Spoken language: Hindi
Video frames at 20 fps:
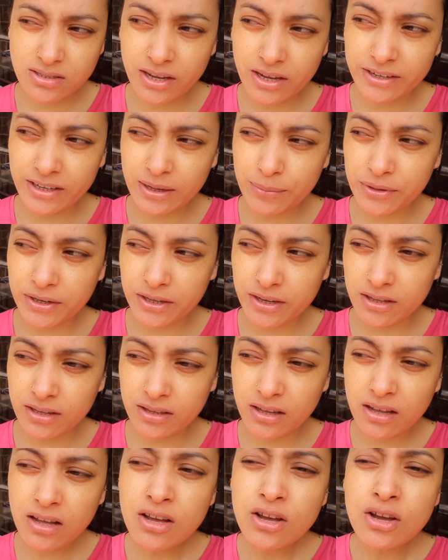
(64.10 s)
खाने का मन करा
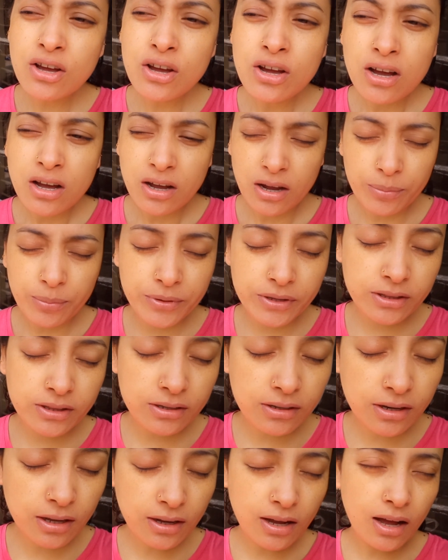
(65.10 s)
था अभी
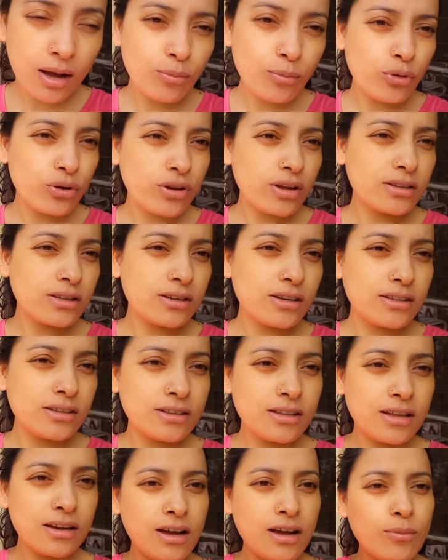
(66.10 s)
इतना काम हो गया था ना
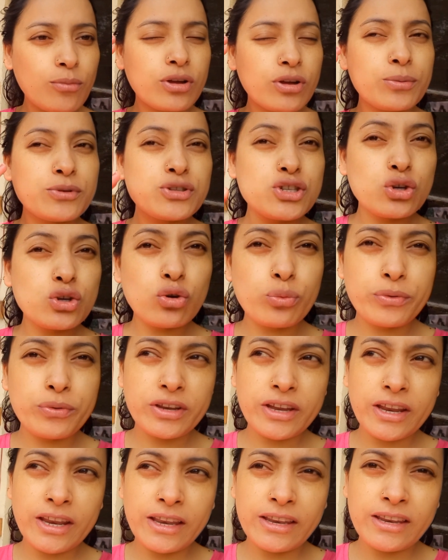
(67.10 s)
इतना काम हो गया भी चीकू भी
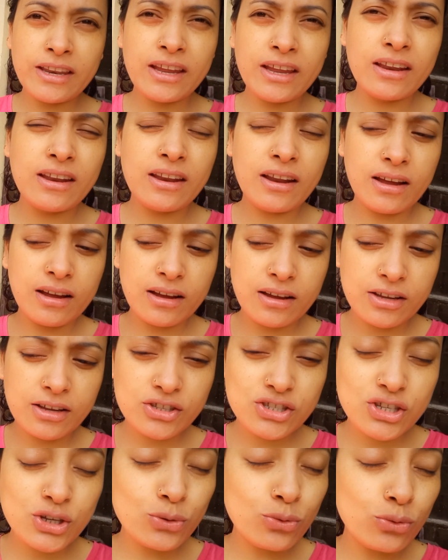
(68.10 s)
नहीं
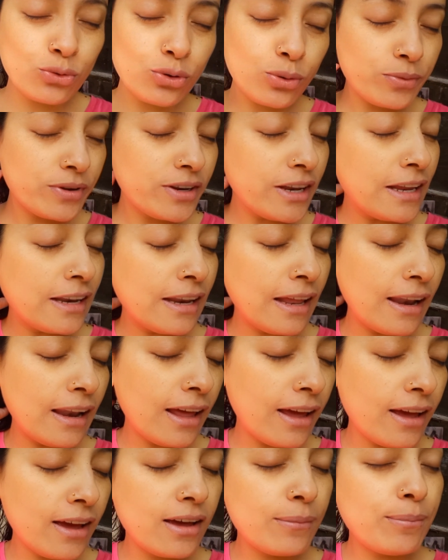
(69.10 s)
चीकू को भी नहीं
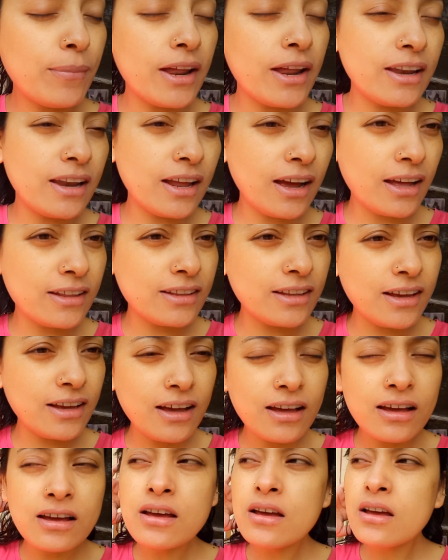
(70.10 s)
नहलाया है पानी लगा दिया
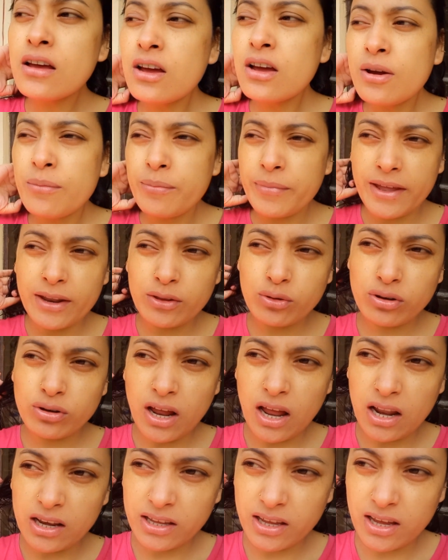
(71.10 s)
है मैंने तो
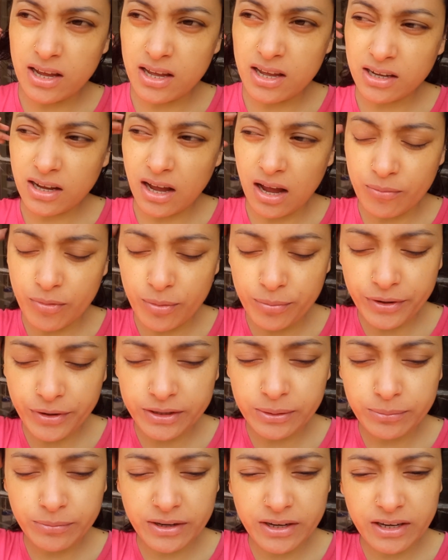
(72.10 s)
नहा लिया है काम वाम
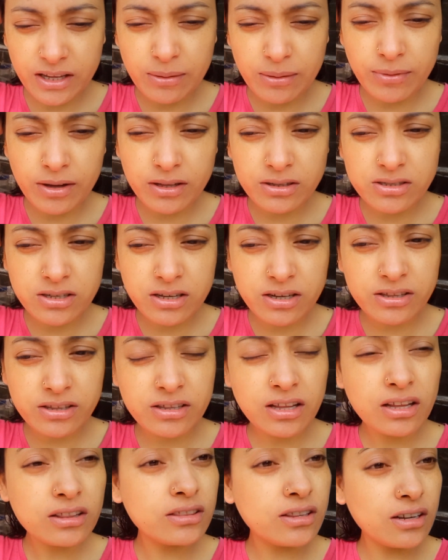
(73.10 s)
ख़त्म करने के बाद सर
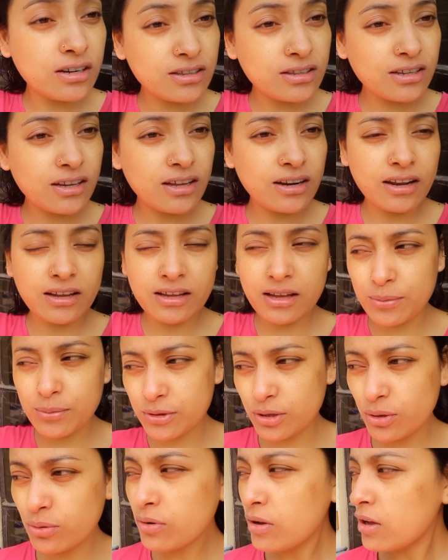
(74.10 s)
इतना दर्द कर रहा है क्या बताऊँ